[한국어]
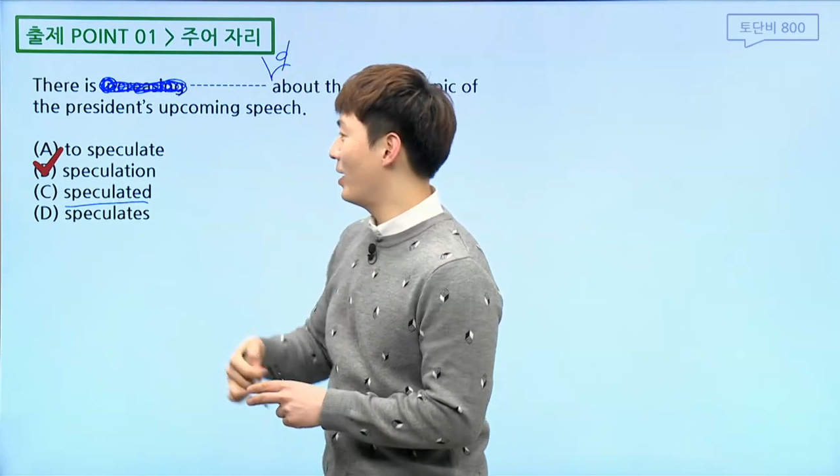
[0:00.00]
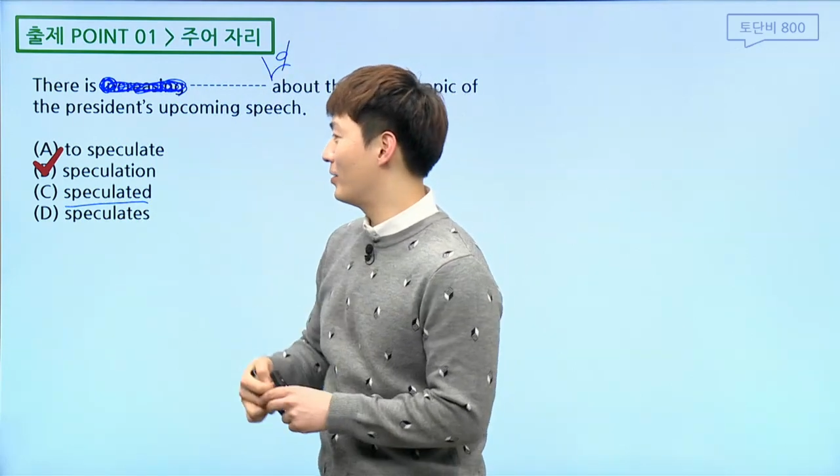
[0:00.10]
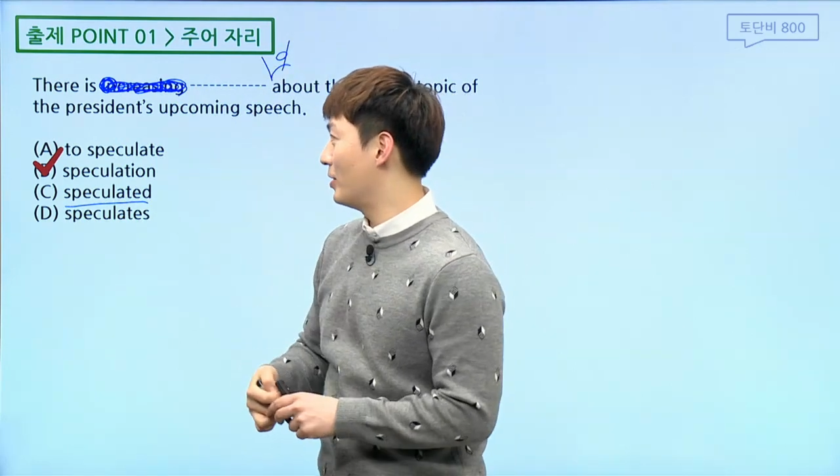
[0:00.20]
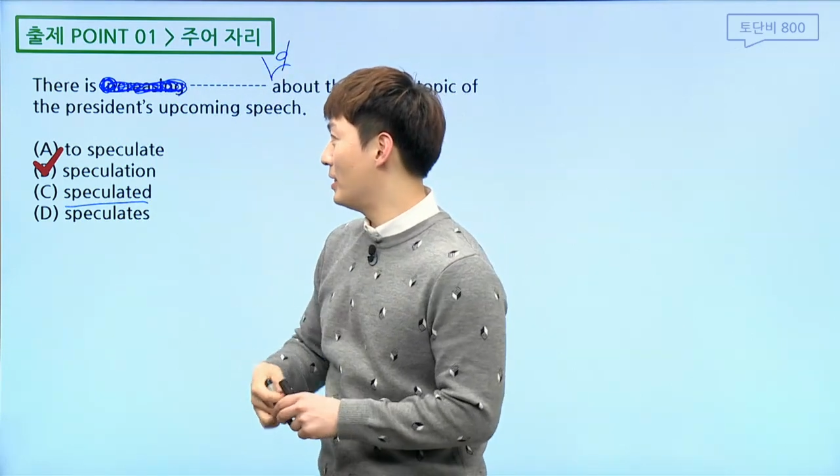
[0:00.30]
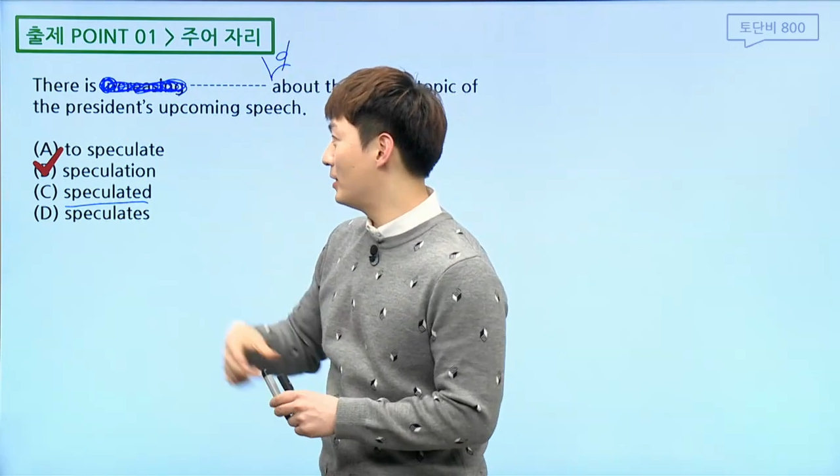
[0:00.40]

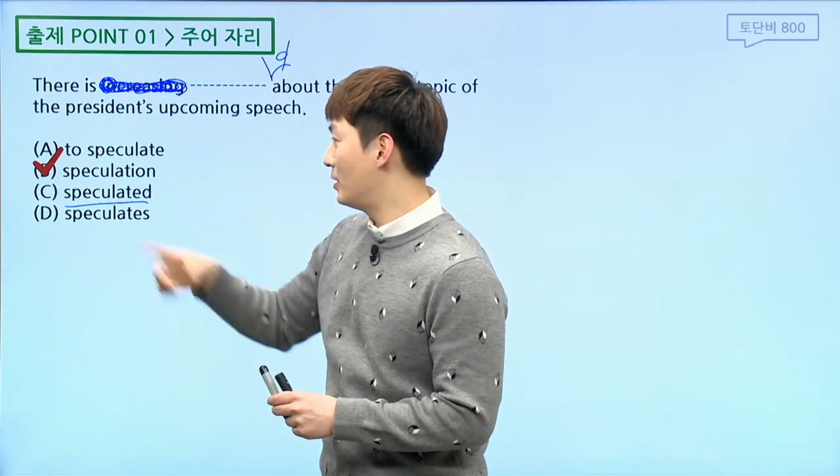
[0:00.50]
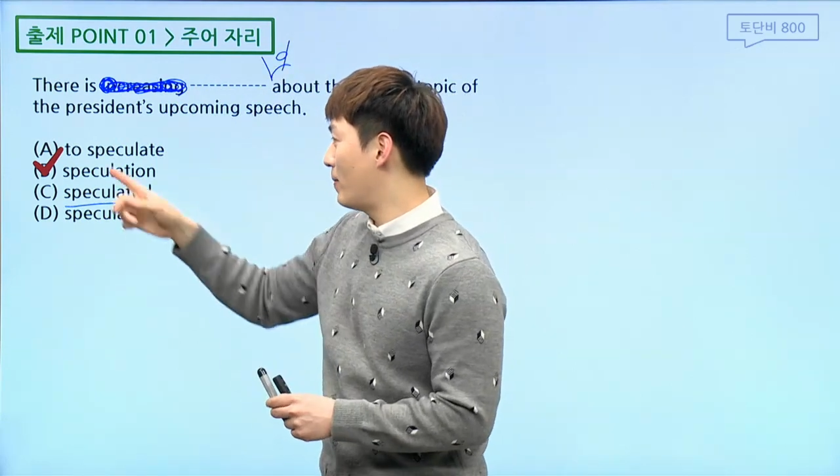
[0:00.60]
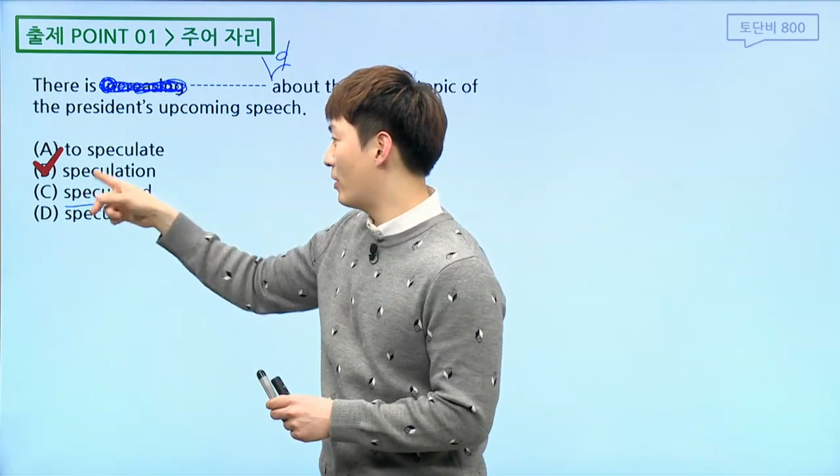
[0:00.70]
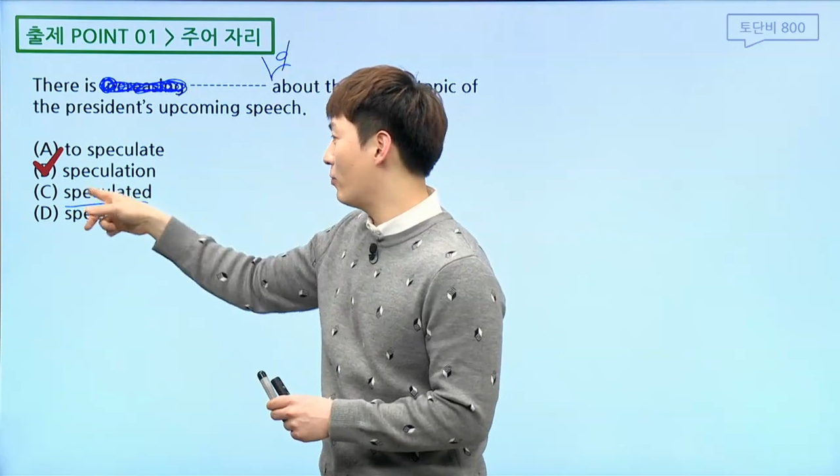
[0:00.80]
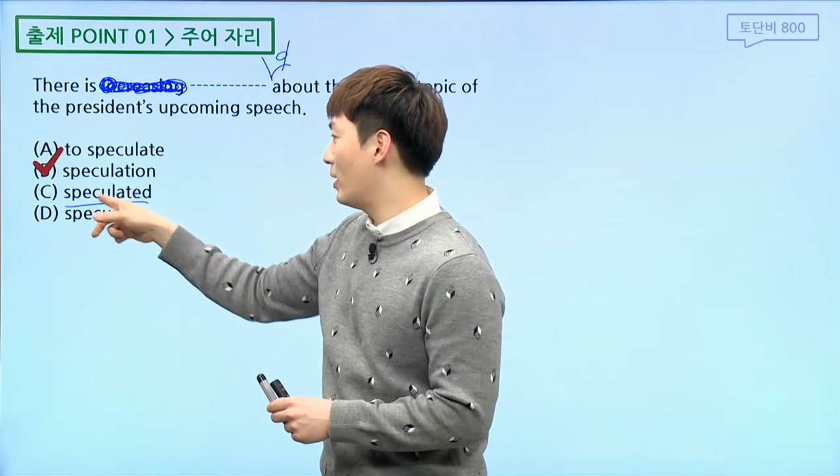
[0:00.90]
그래서 is
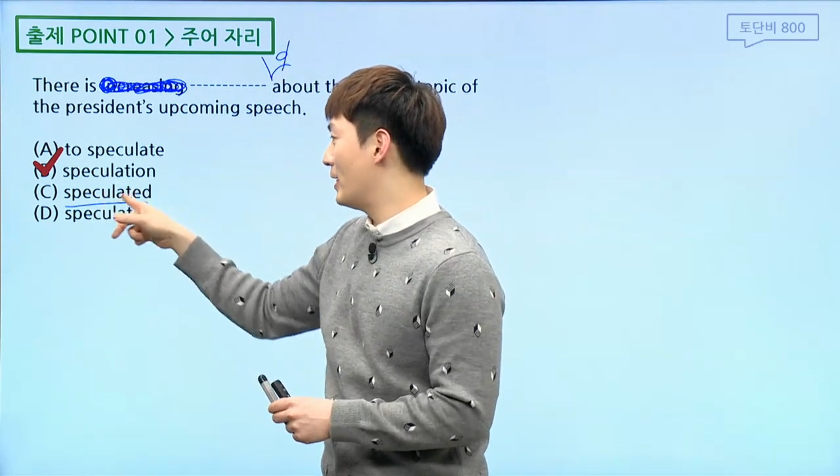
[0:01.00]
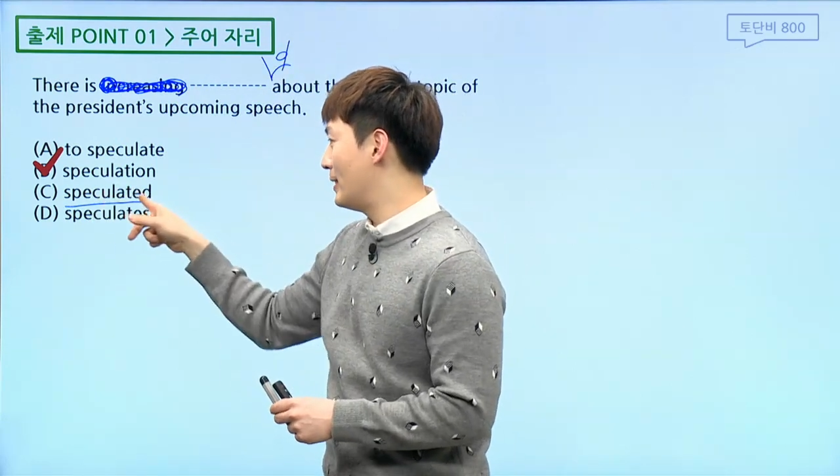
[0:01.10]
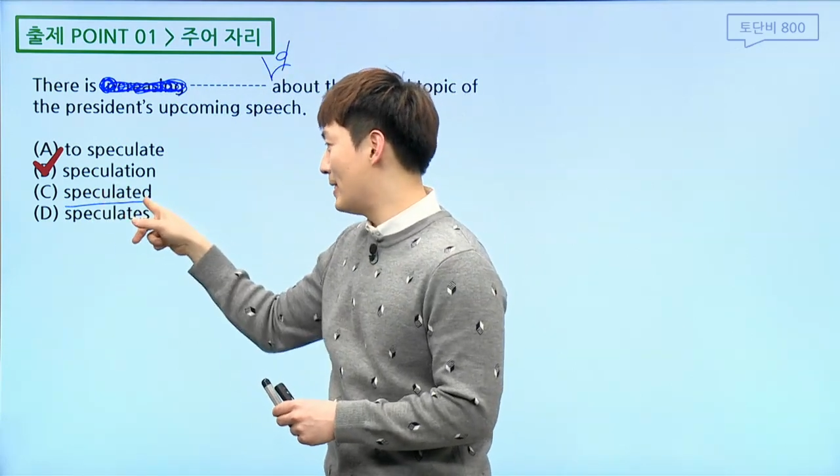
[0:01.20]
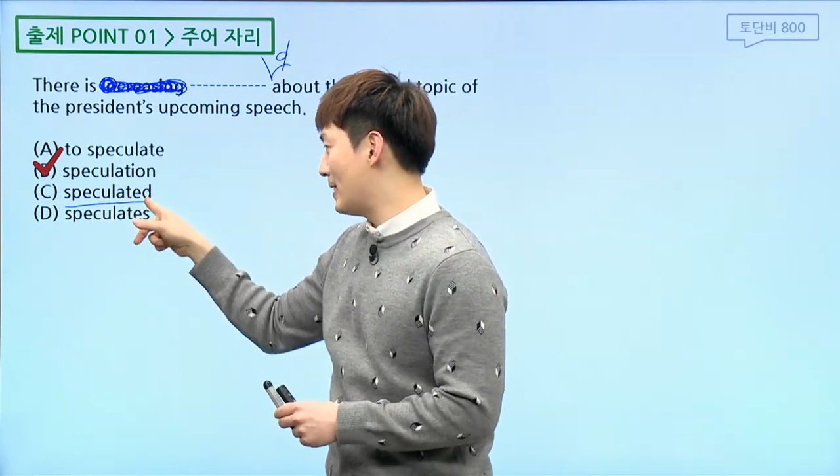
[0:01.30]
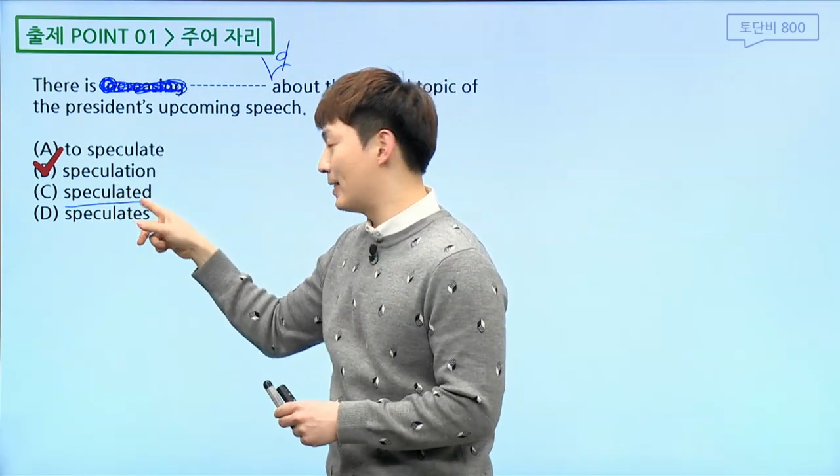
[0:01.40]

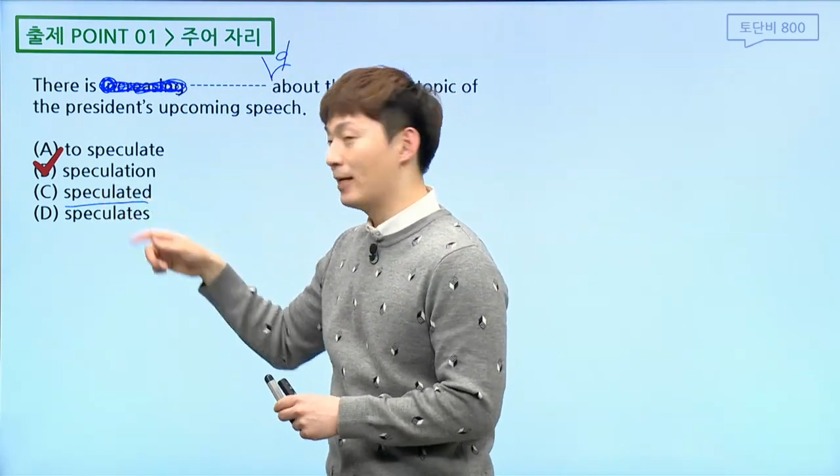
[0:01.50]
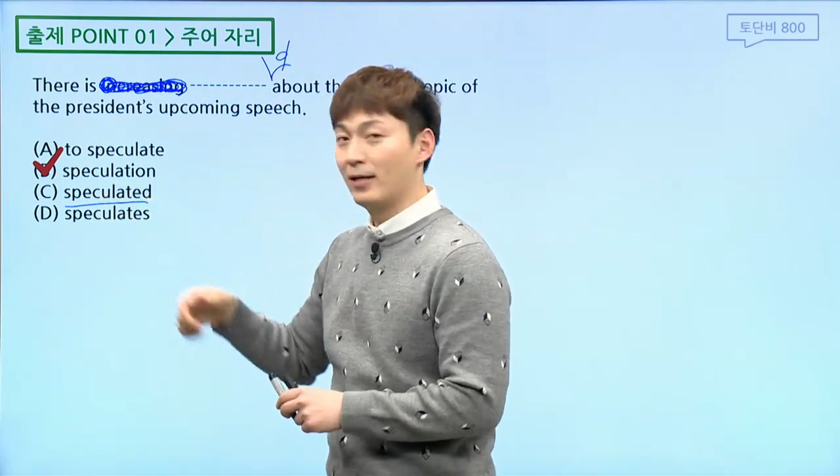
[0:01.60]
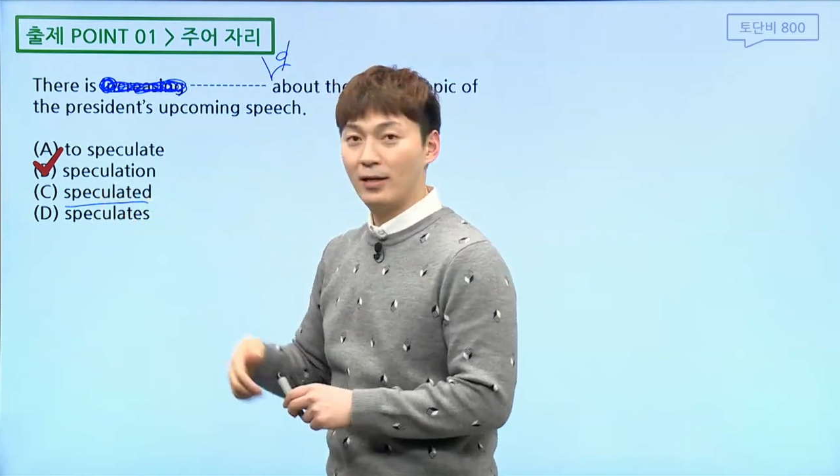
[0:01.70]
speculated